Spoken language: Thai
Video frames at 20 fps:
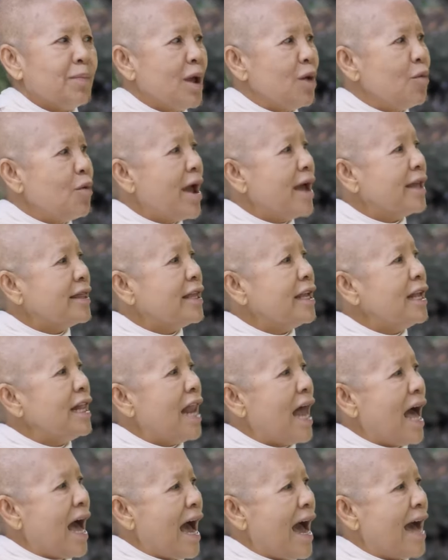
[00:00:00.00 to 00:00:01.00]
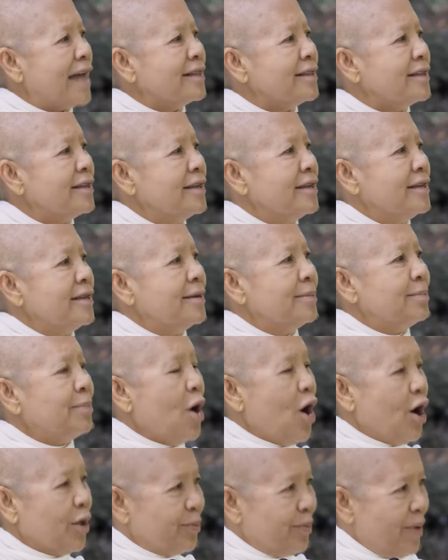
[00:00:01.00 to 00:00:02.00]
ไปแวะที่ร้านป
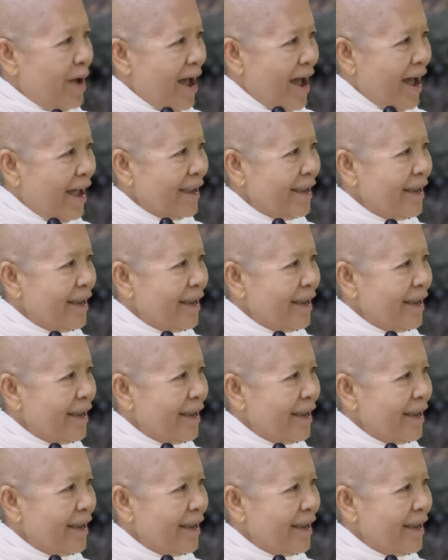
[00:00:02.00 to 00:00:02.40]
ลอดภัย